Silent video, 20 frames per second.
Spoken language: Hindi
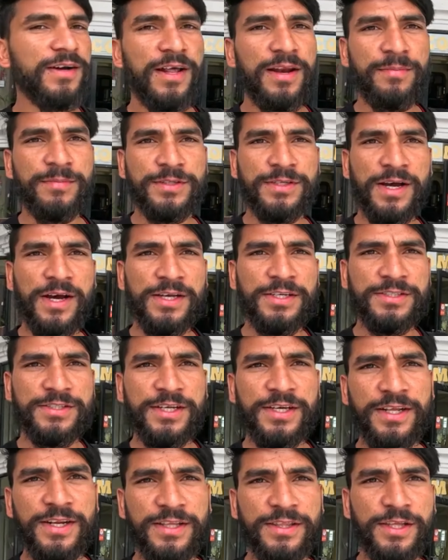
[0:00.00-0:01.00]
कल हम यहाँ
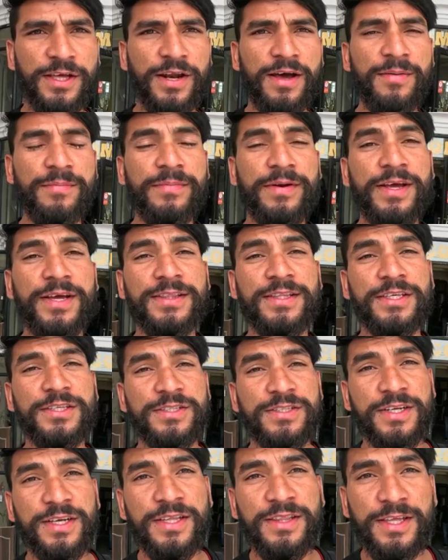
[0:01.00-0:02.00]
स्टे रहते और हम रहते
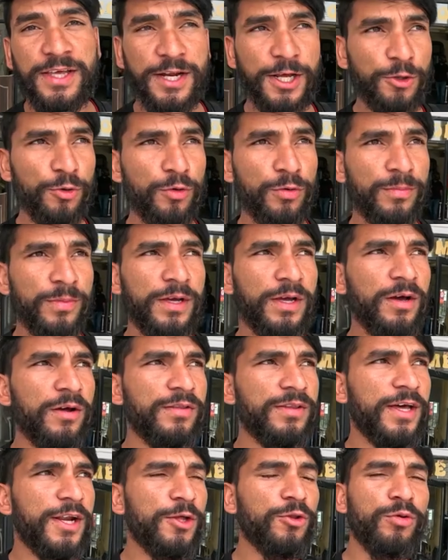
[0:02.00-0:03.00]
स्टे देहरादून में
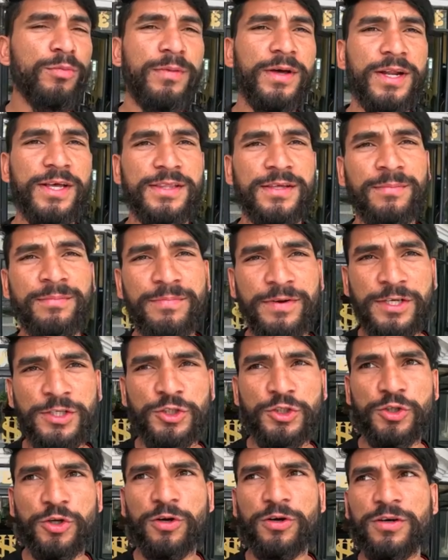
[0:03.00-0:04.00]
देहरादून में रहते हम
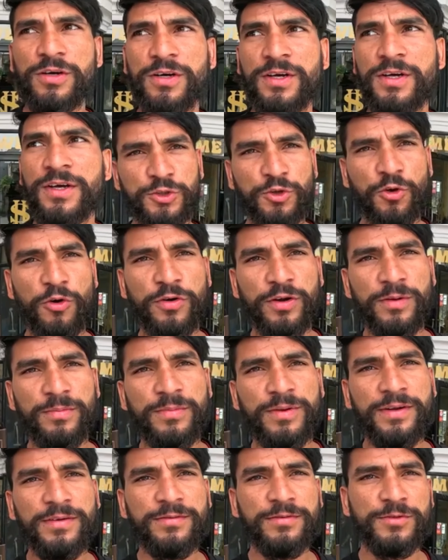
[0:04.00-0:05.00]
प्रिंस चौक
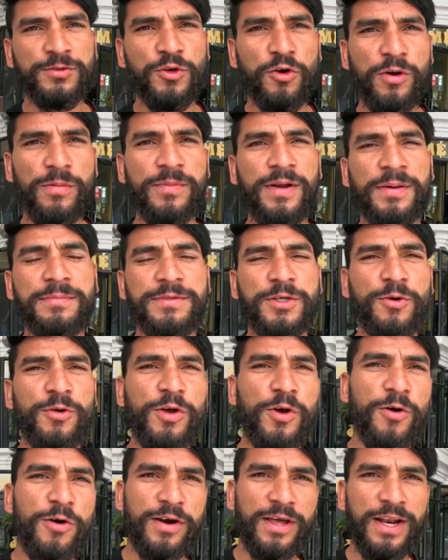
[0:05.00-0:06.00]
शोरम शोरम नाम से
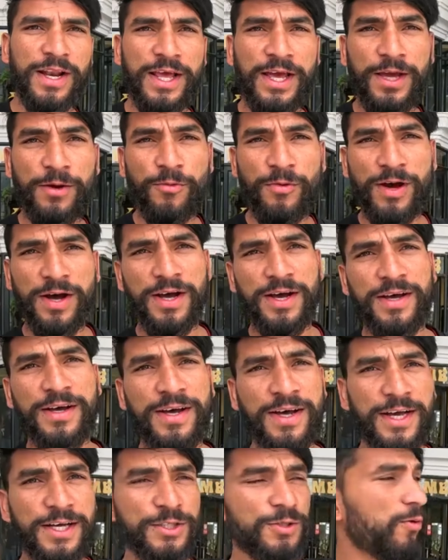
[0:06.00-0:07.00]
कोई होटल है वहाँ
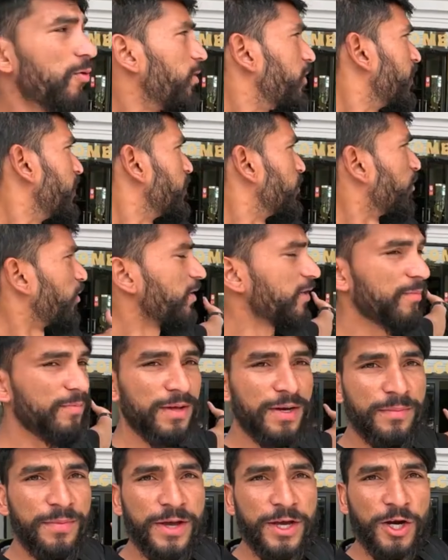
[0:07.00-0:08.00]
आज रहे रहते और ये
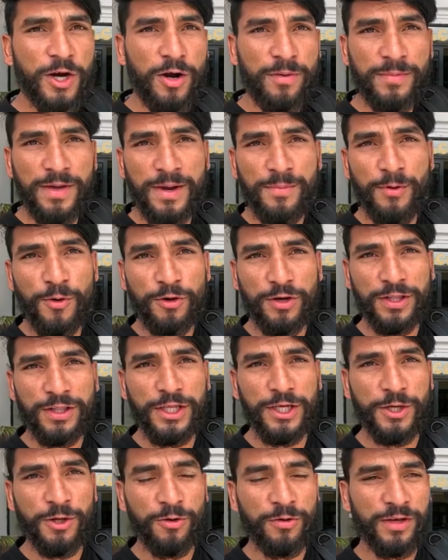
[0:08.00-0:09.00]
मेरे बैकग्राउंड में आप होटल
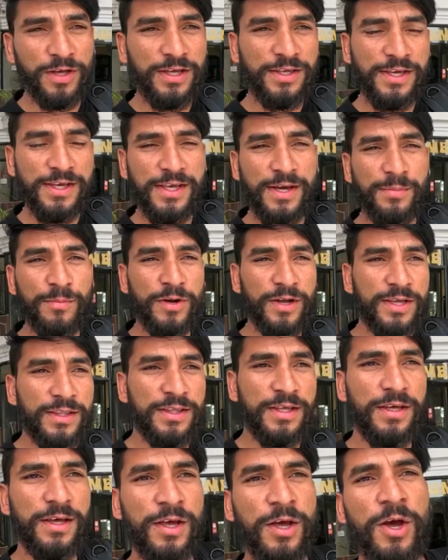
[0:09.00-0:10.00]
देख रहे होंगे यहीं हम
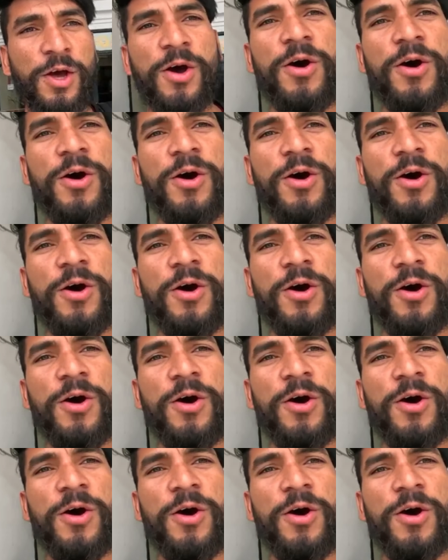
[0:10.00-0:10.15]
रहते